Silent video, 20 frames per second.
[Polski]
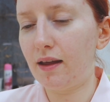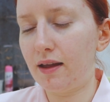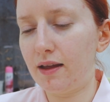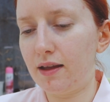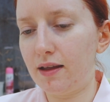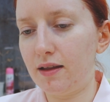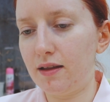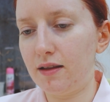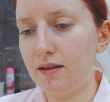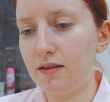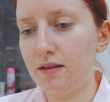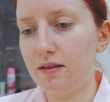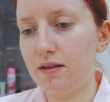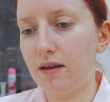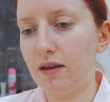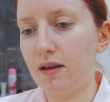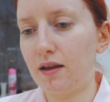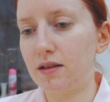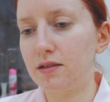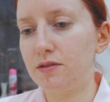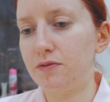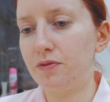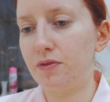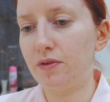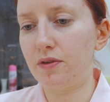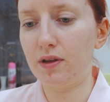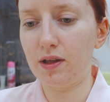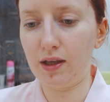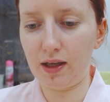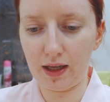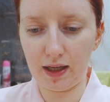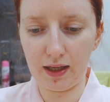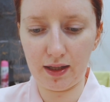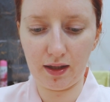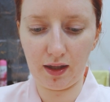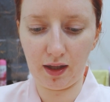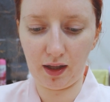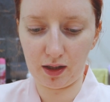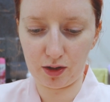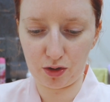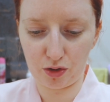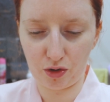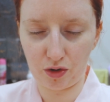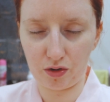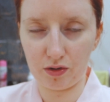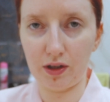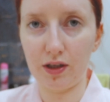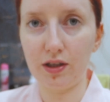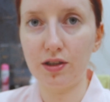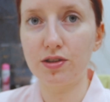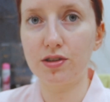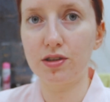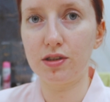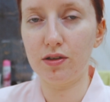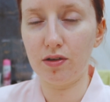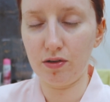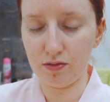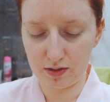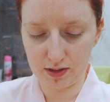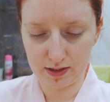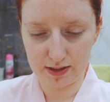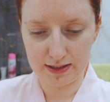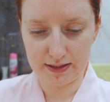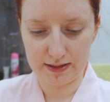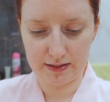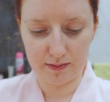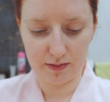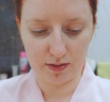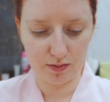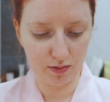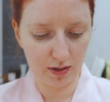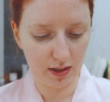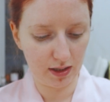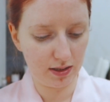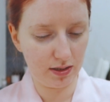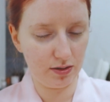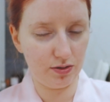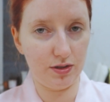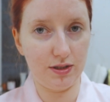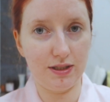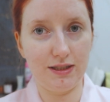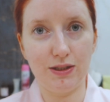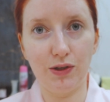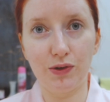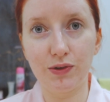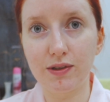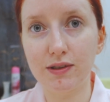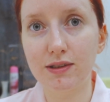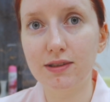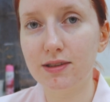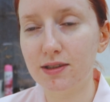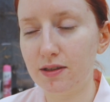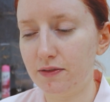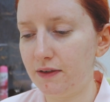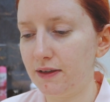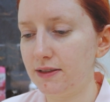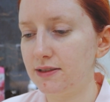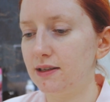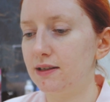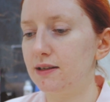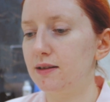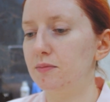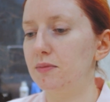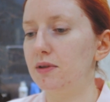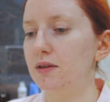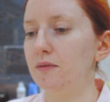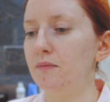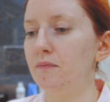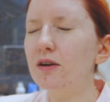and Exfoliating Tonic, czyli on jest, słuchajcie, to jest tonik z kwasami.